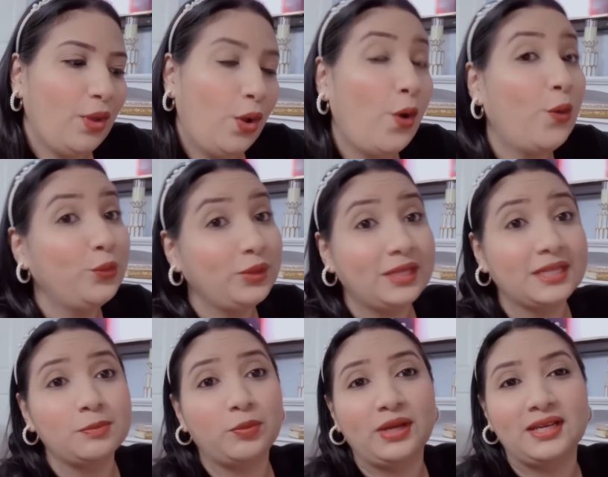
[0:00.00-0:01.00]

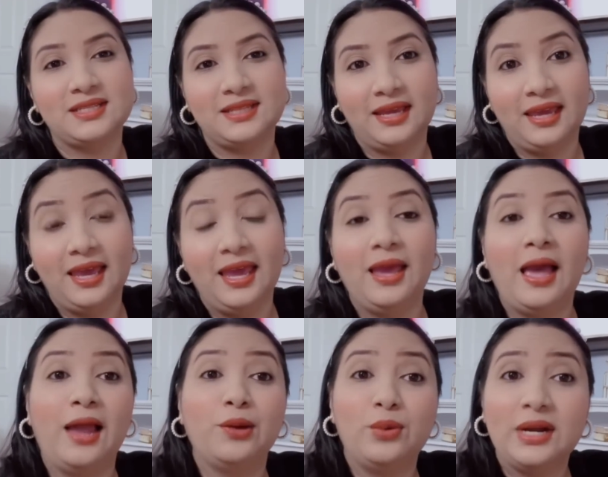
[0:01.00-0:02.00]
juntas porque sé que
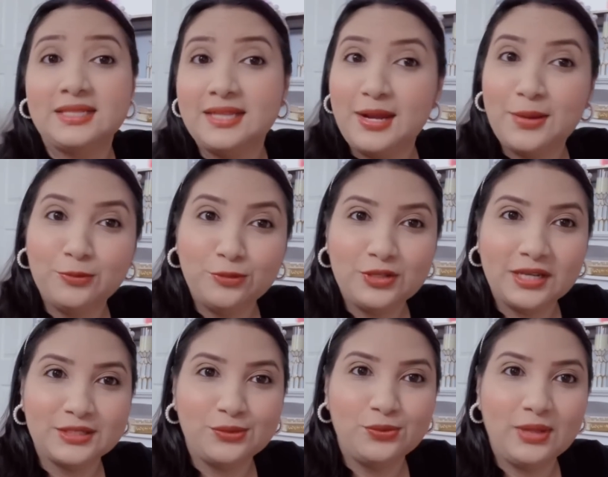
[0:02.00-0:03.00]
algunas tienen
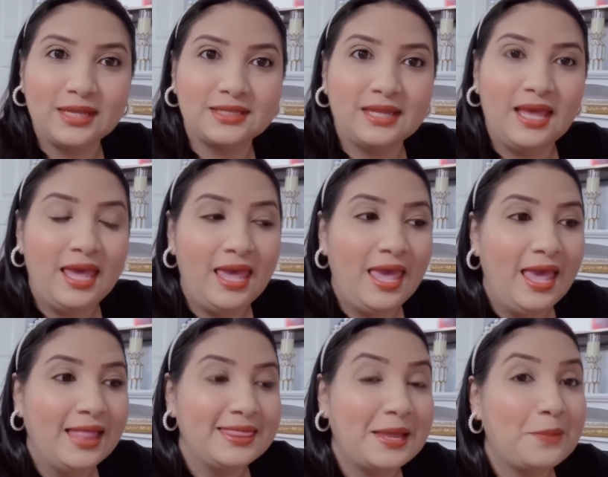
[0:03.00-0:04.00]
muchas dudas
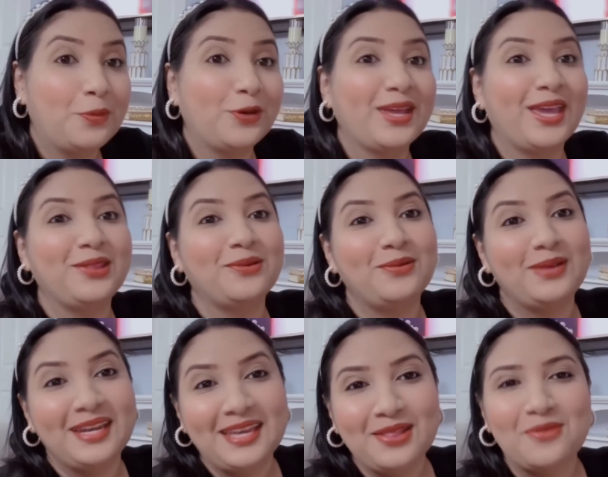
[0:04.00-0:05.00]
del por qué no he
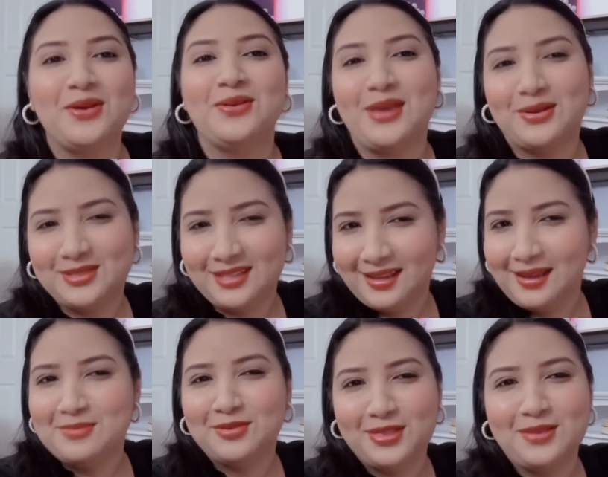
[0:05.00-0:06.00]
venido. Bueno, ya ustedes
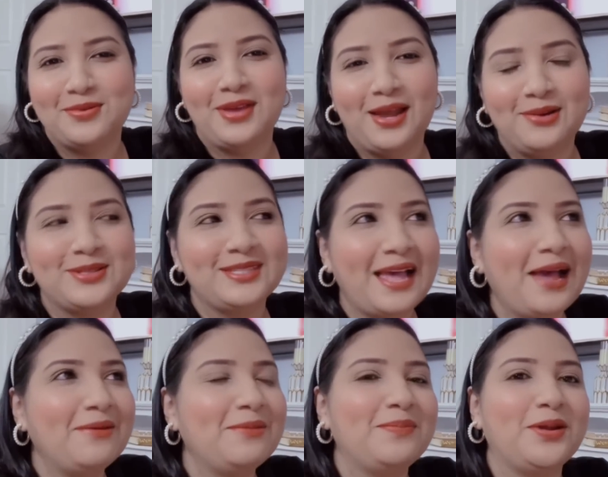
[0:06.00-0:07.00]
el motivo ya lo
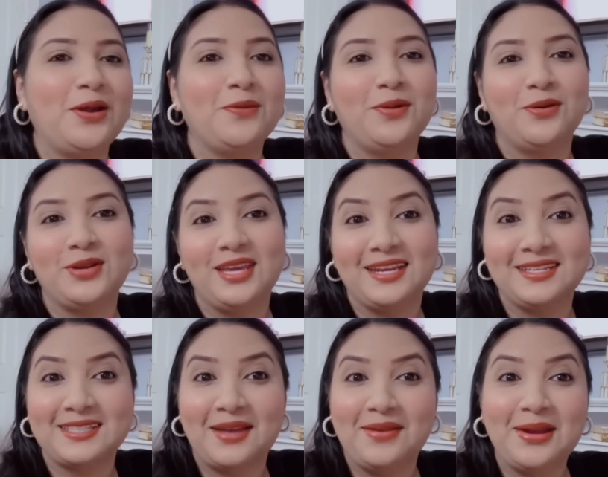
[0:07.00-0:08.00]
saben, pero a lo mejor quieren
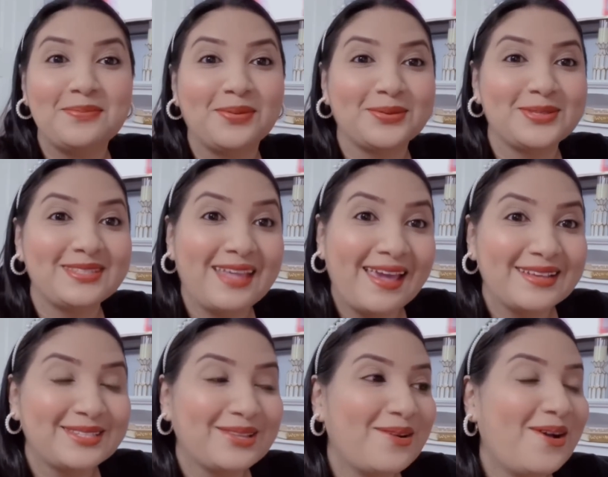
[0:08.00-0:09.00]
saber el
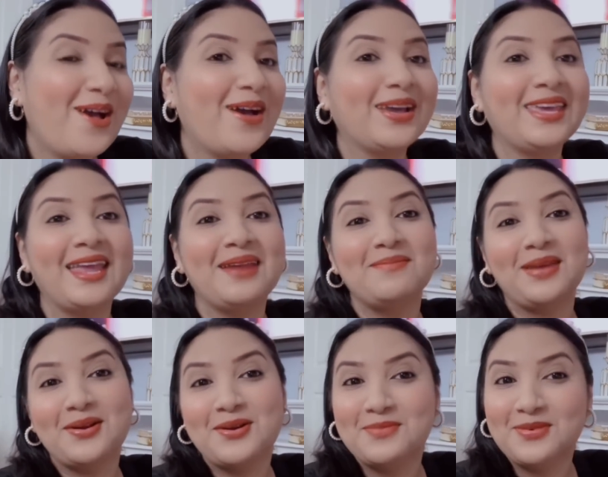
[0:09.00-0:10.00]
proceso, quieren
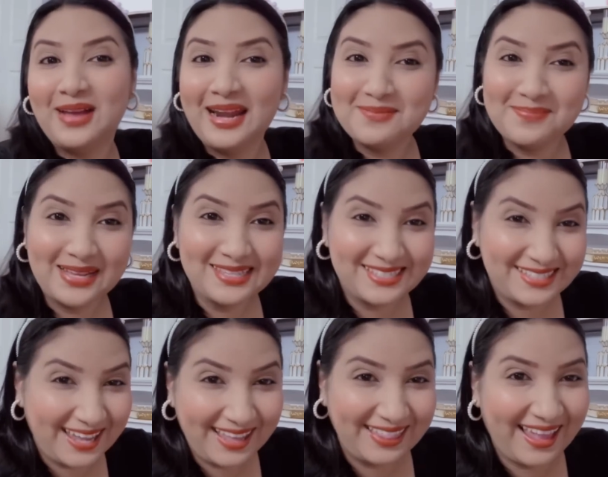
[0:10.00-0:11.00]
ver cómo va la
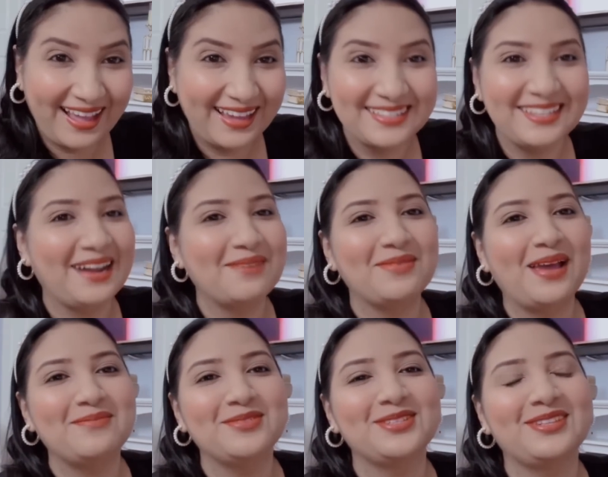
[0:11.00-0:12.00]
pancita, que se las voy
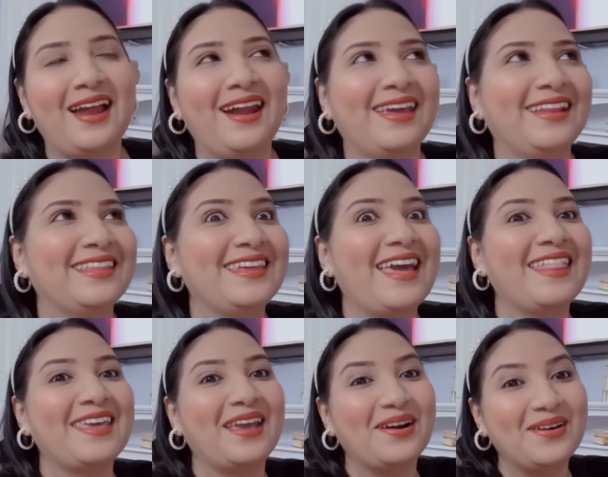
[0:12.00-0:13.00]
a mostrar el día
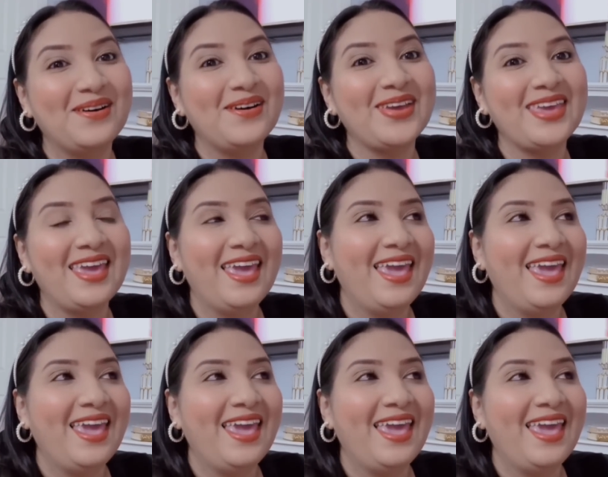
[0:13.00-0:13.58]
de hoy.